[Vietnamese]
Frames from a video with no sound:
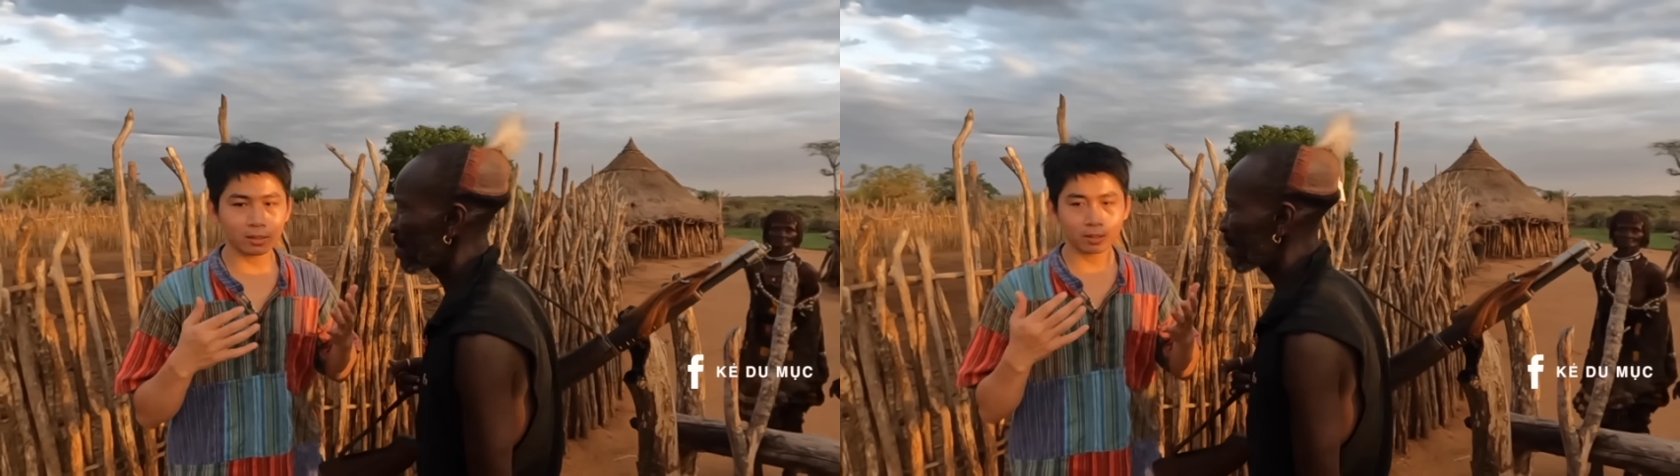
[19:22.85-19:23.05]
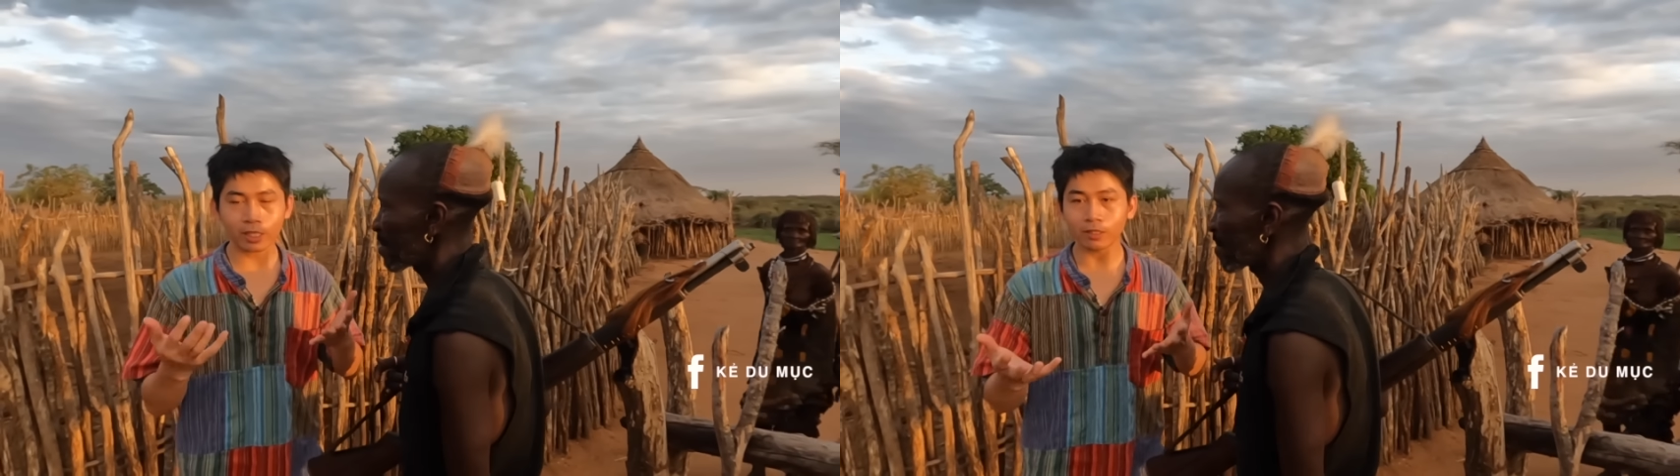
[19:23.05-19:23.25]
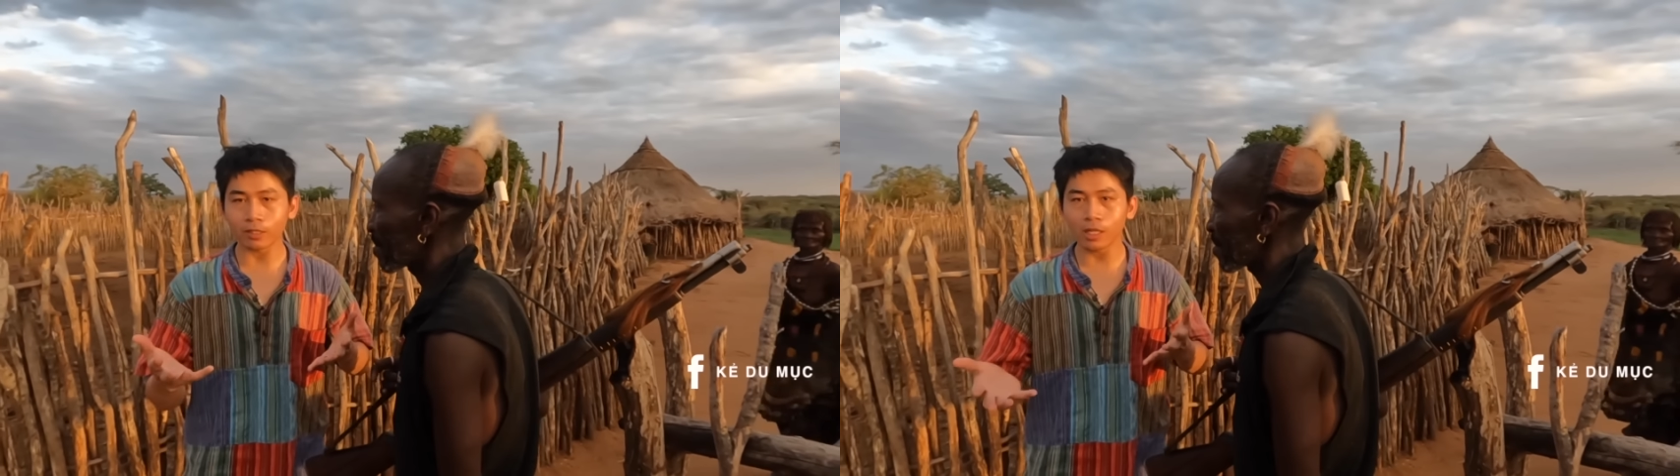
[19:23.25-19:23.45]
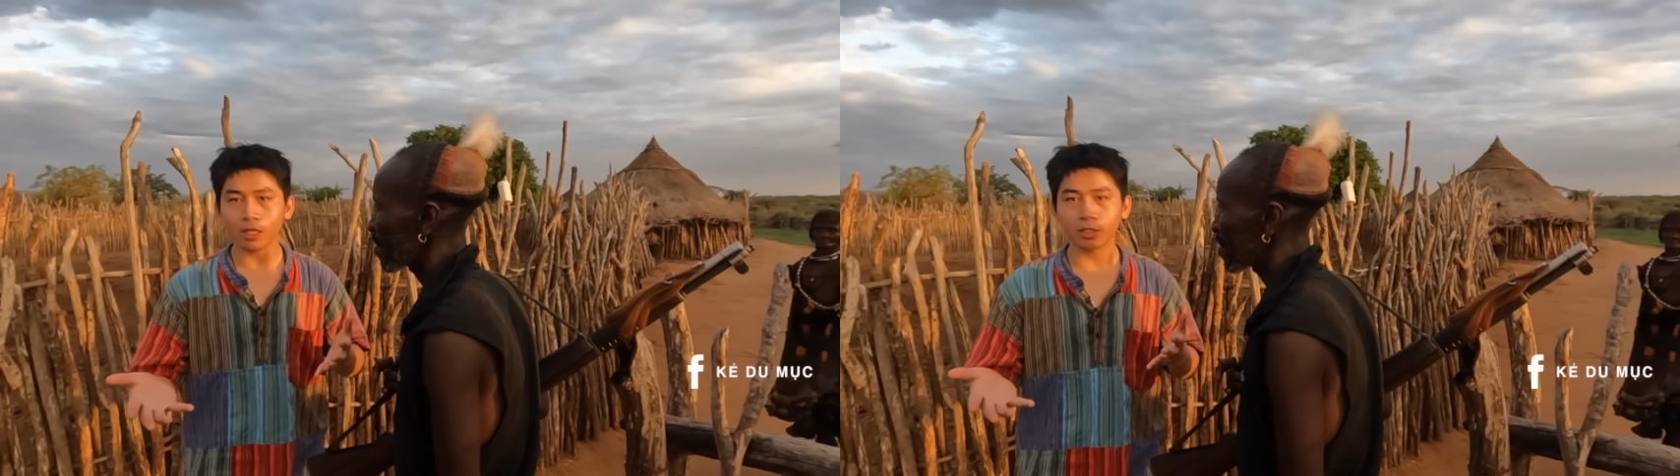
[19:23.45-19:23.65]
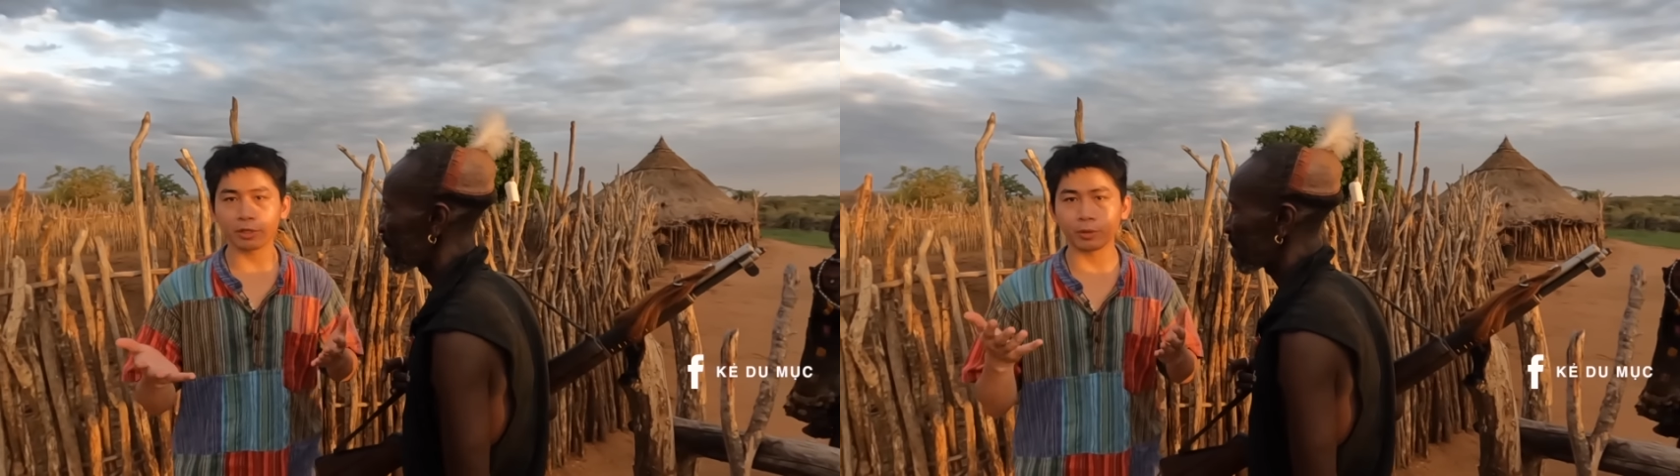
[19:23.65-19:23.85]
giết được rất là
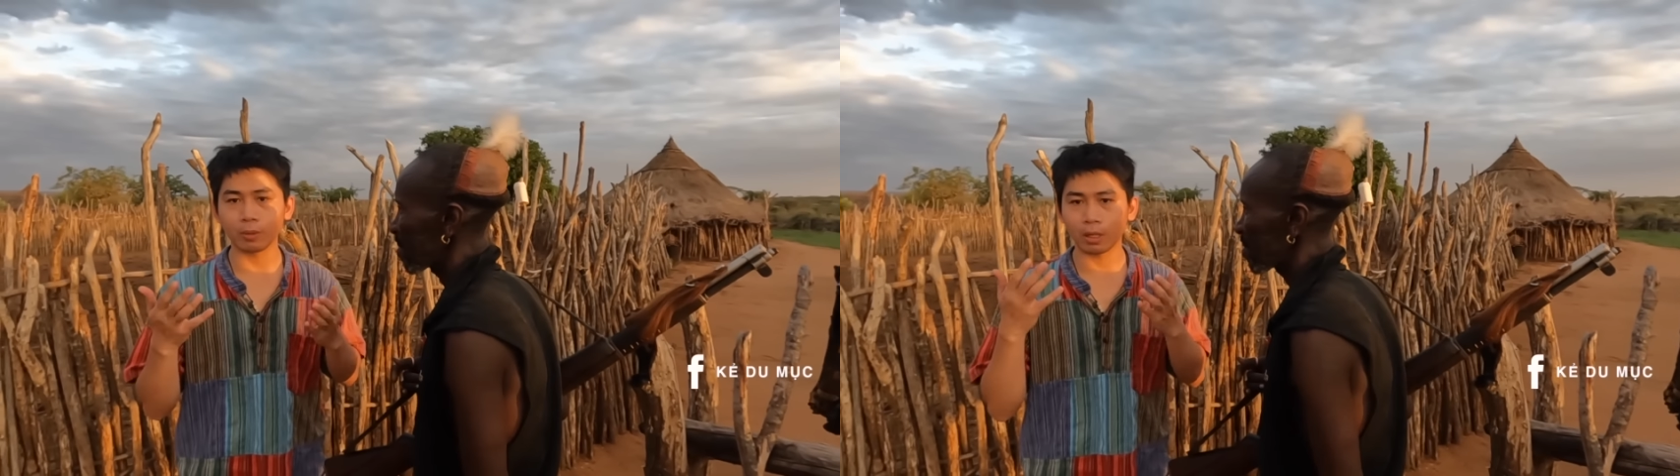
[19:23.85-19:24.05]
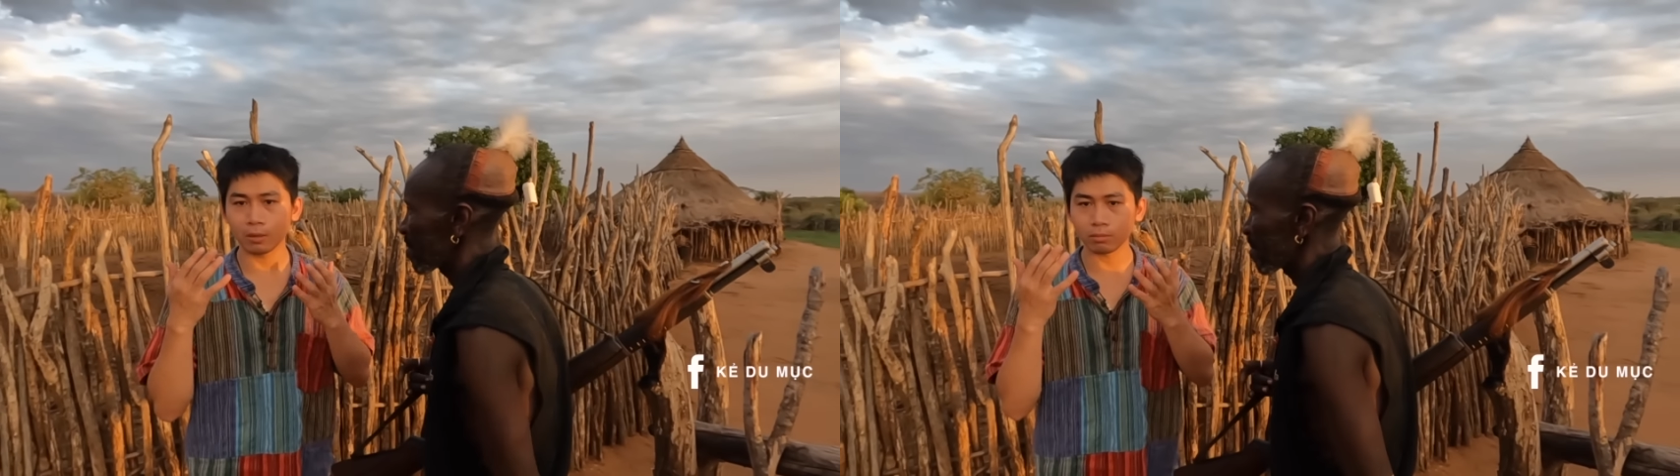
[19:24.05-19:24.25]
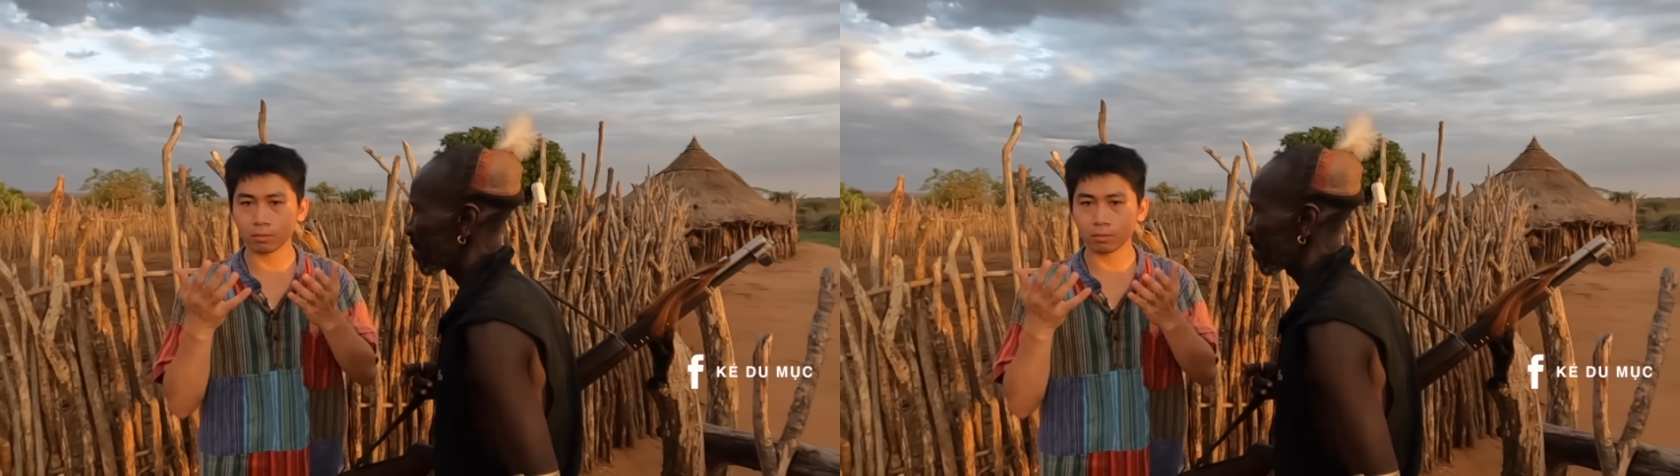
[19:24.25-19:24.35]
nhiều ờ,